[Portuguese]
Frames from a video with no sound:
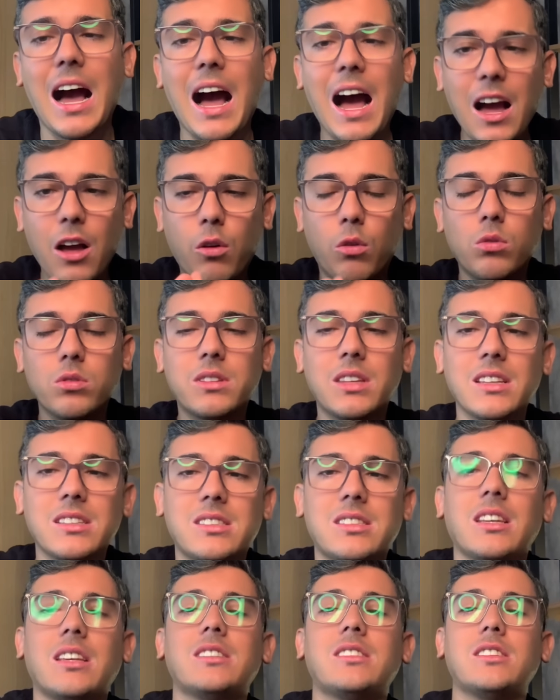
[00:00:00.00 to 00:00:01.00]

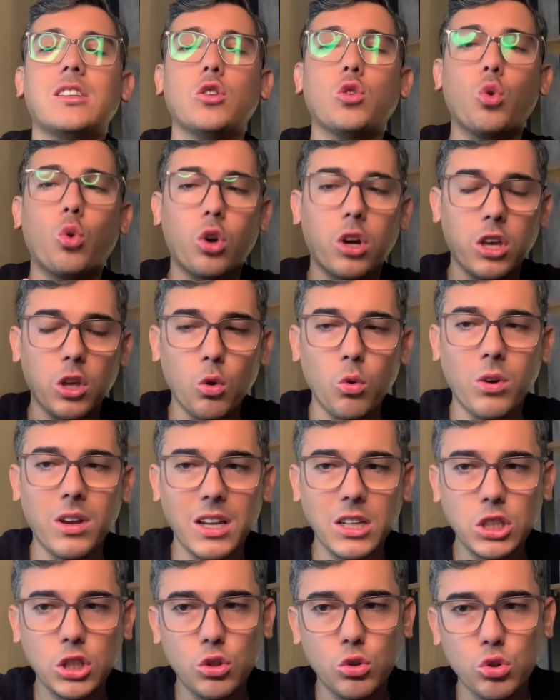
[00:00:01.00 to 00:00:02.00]
acontecesse no Rio
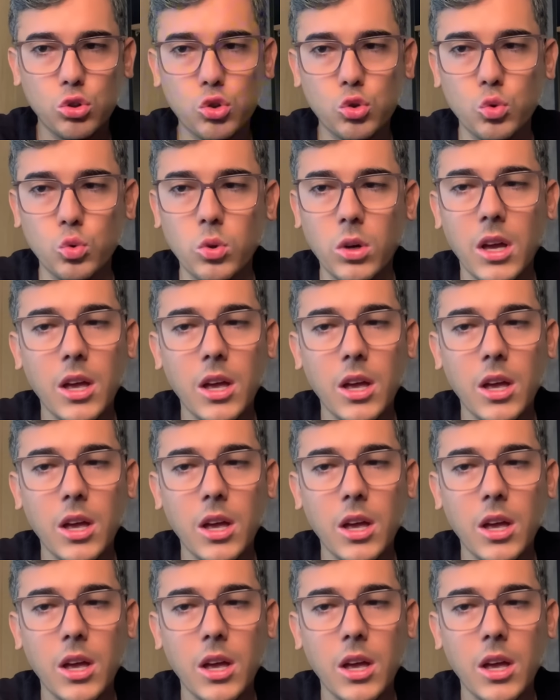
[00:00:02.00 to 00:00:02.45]
Grande do Sul